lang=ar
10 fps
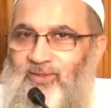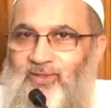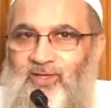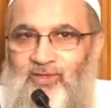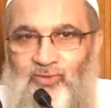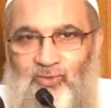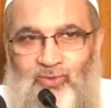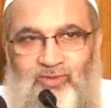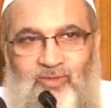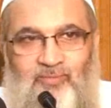إله
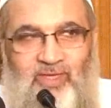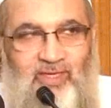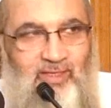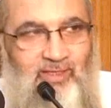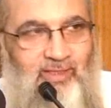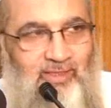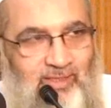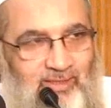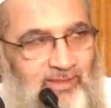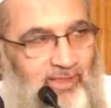يقول طب نخلي
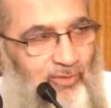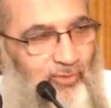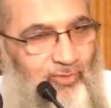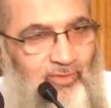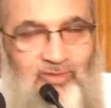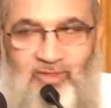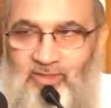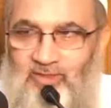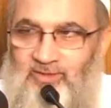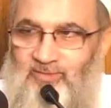الجنين ده
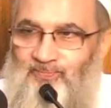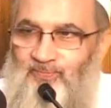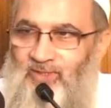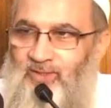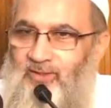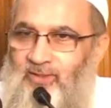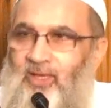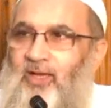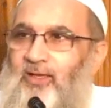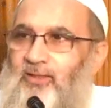ذكر
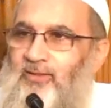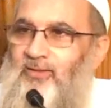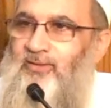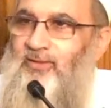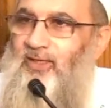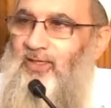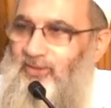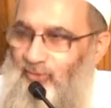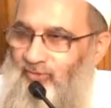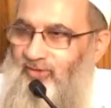لا
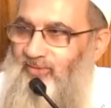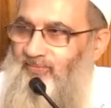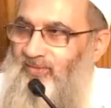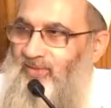خلي أنثى